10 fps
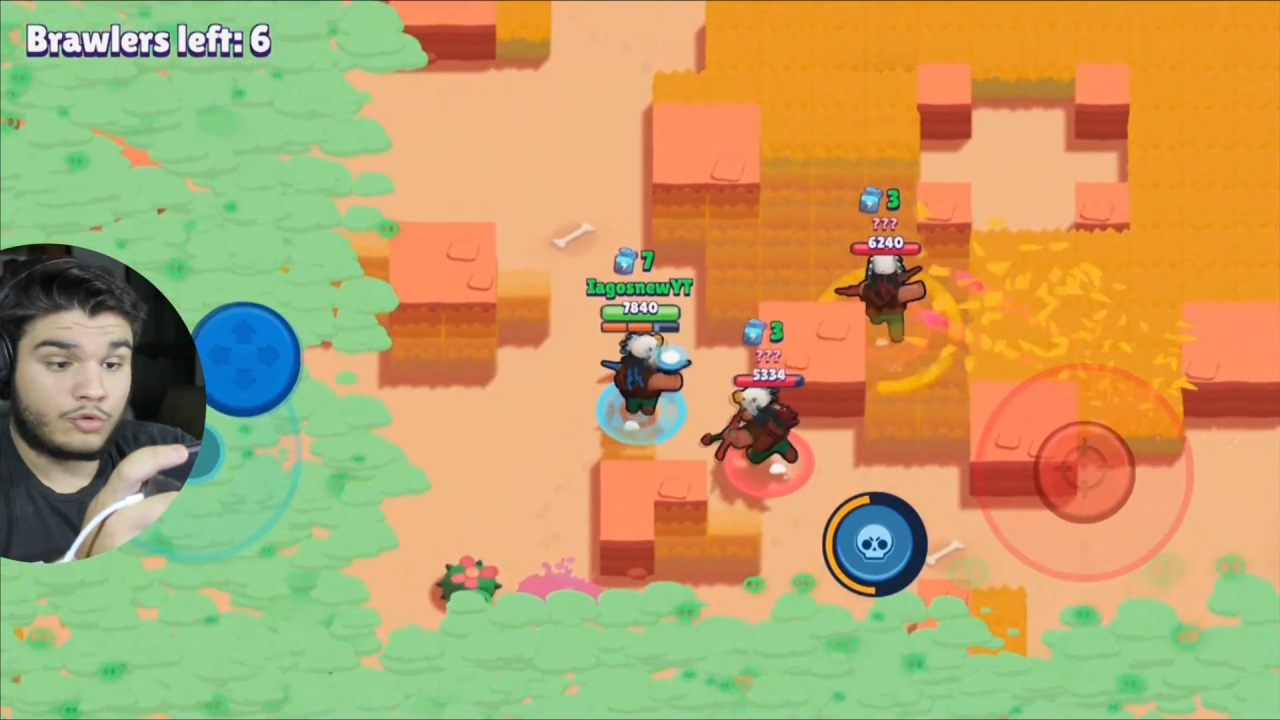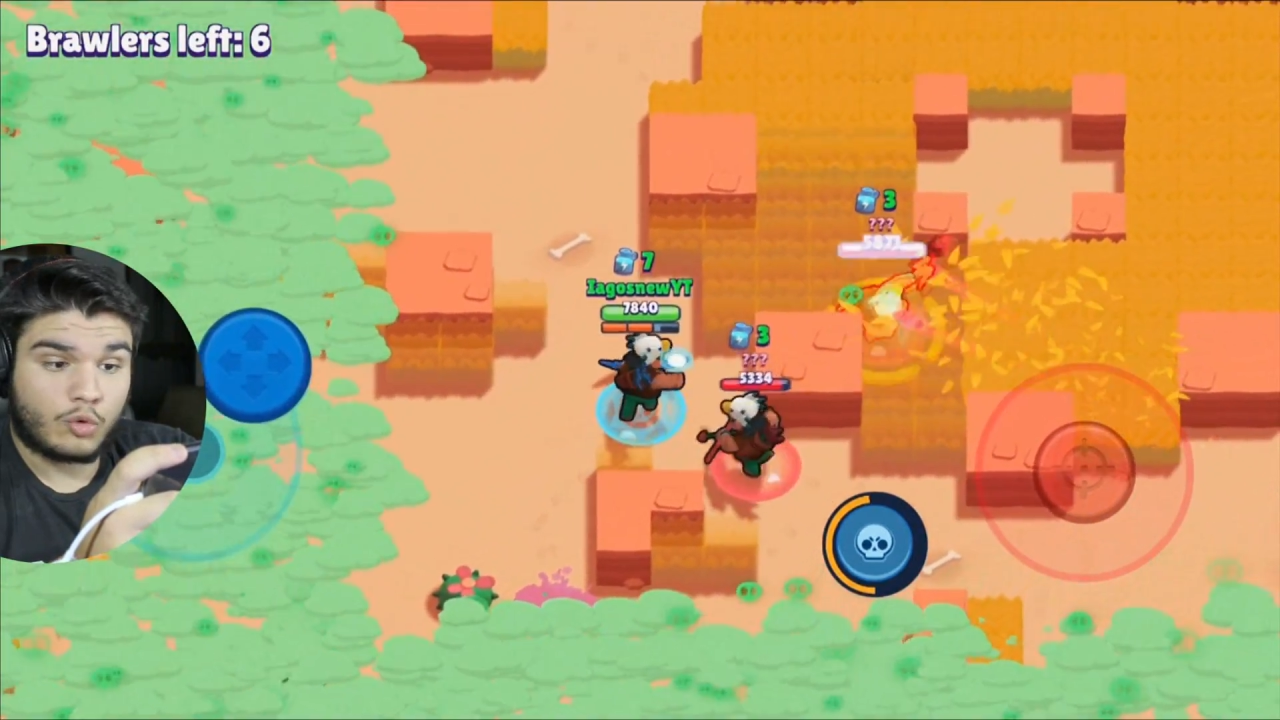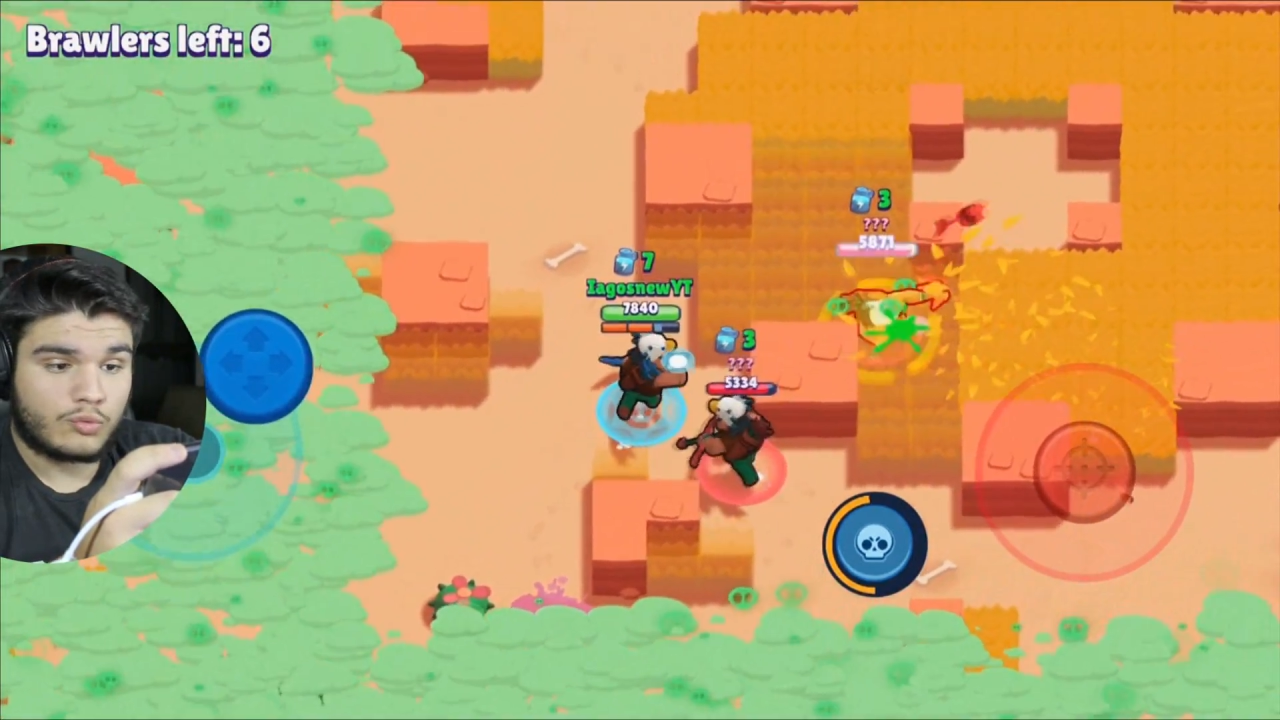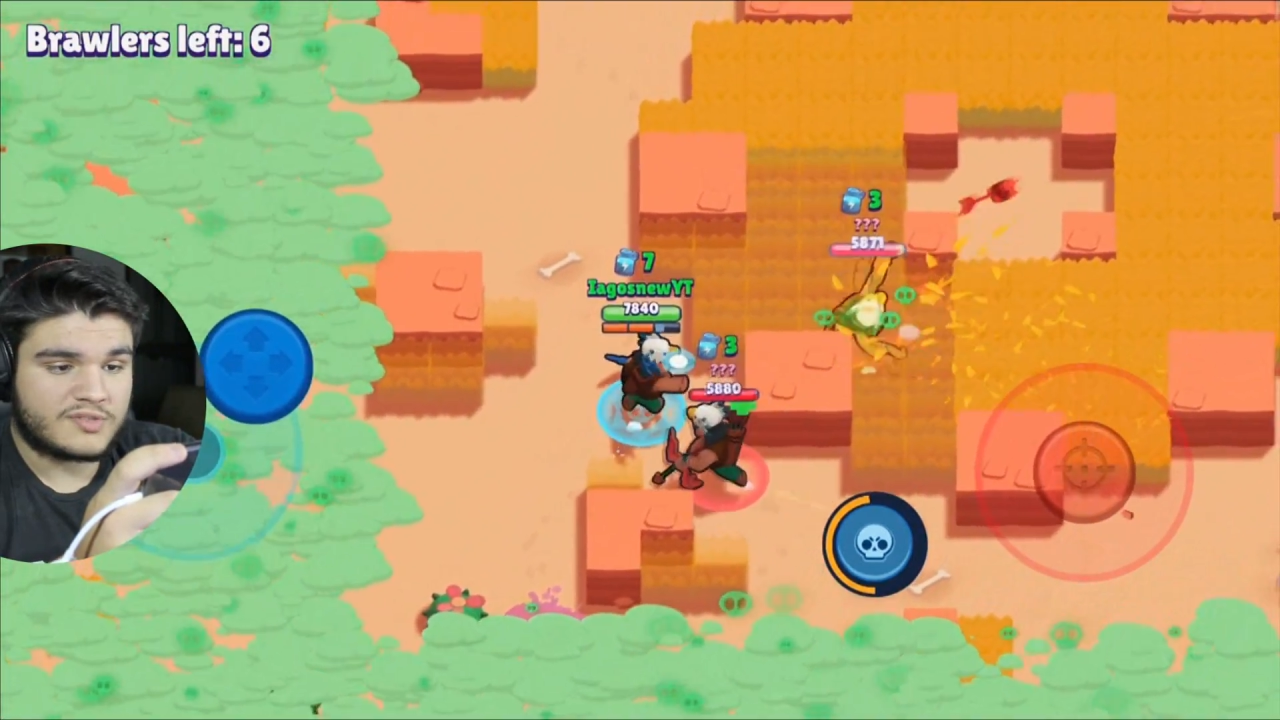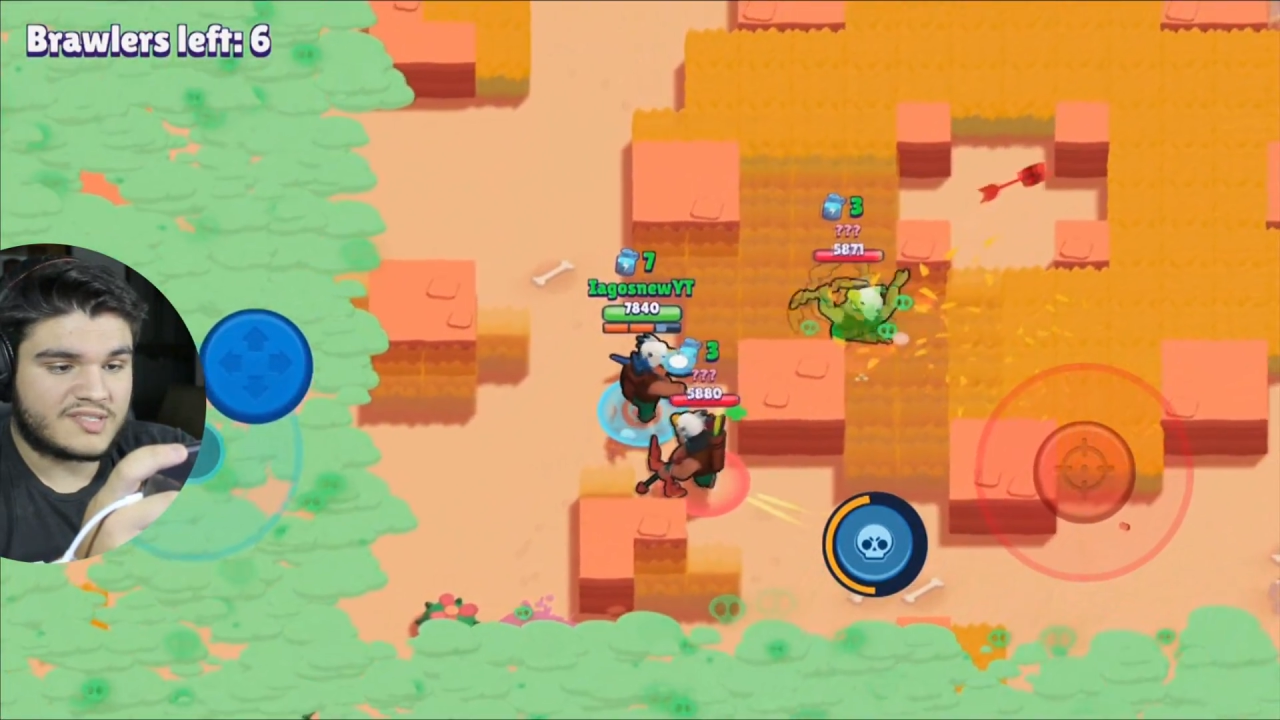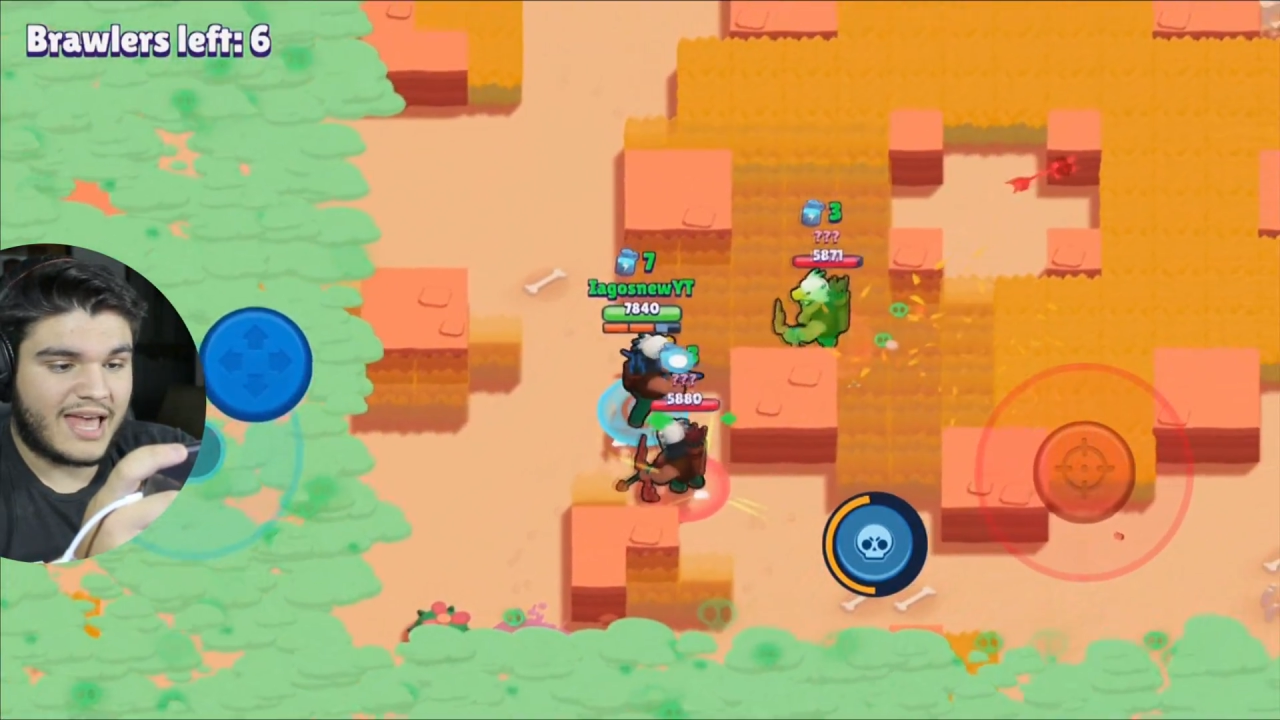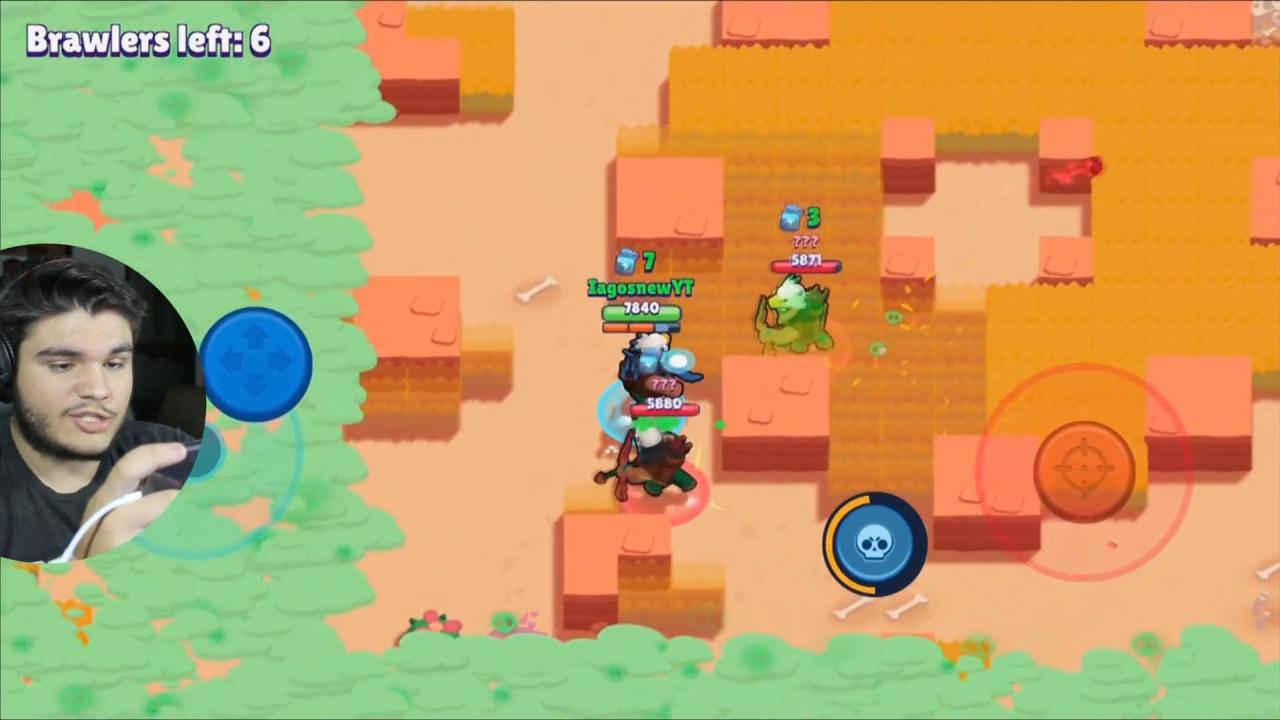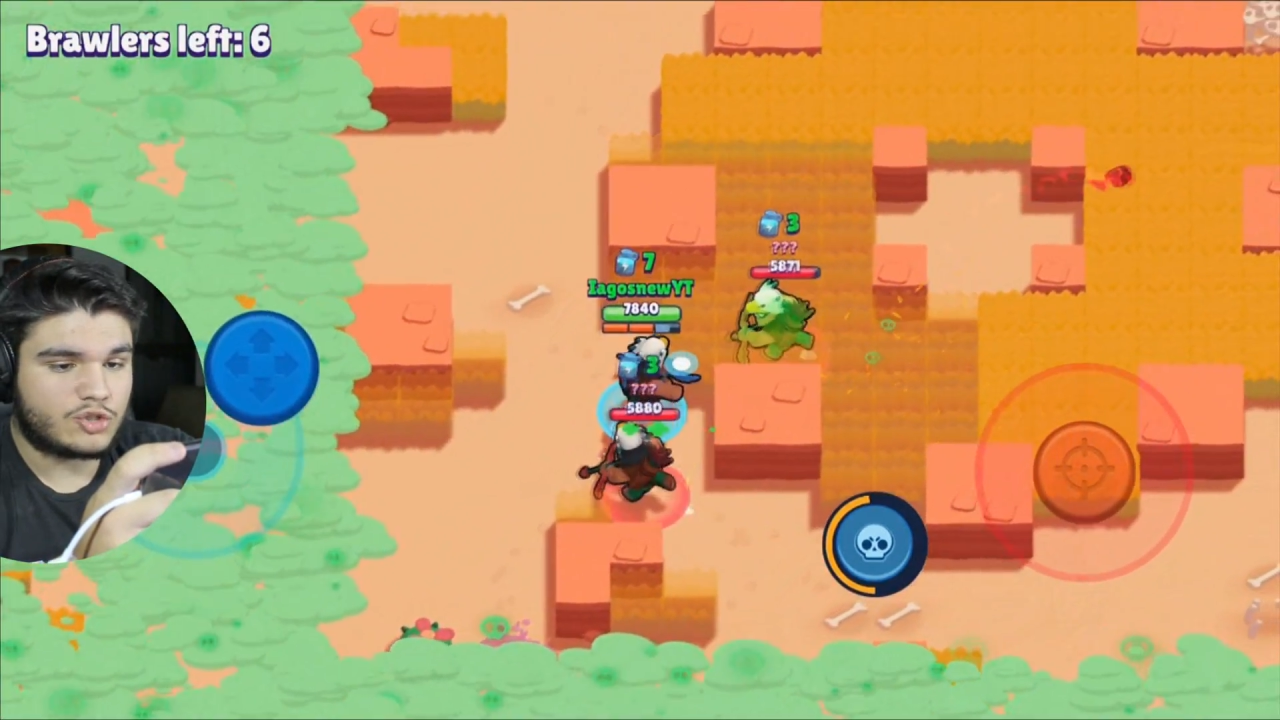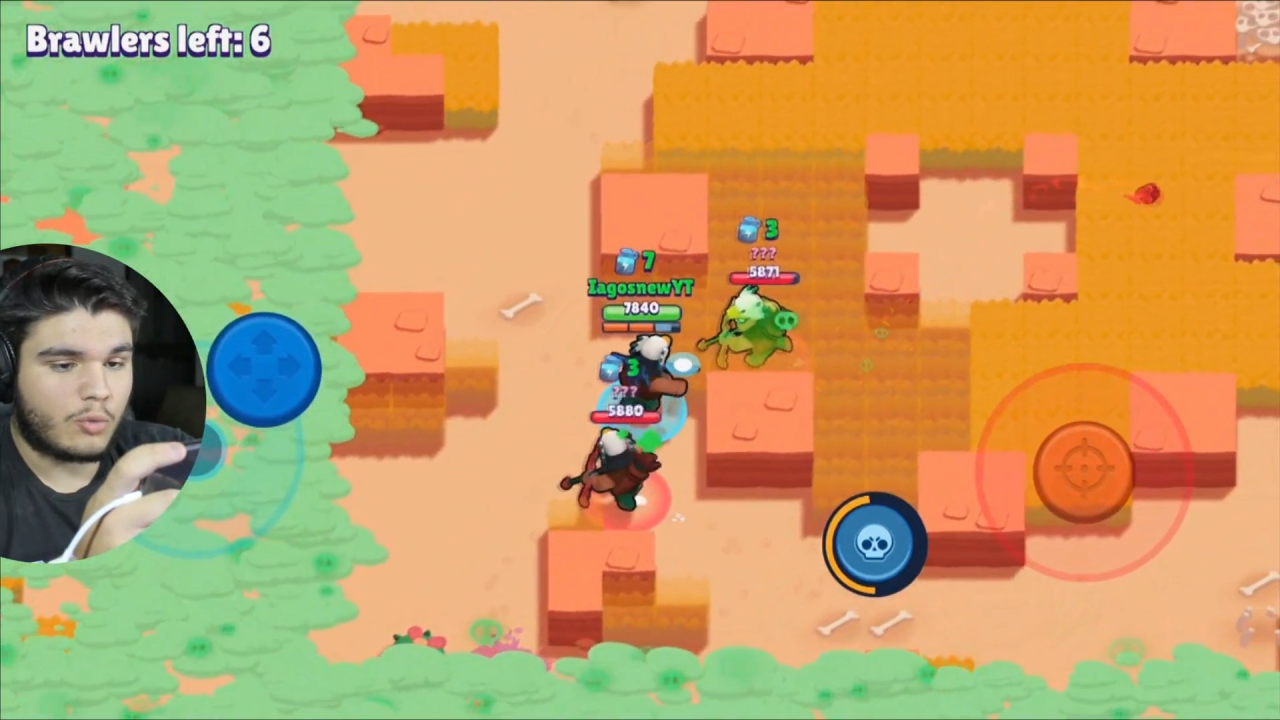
Tô com 7,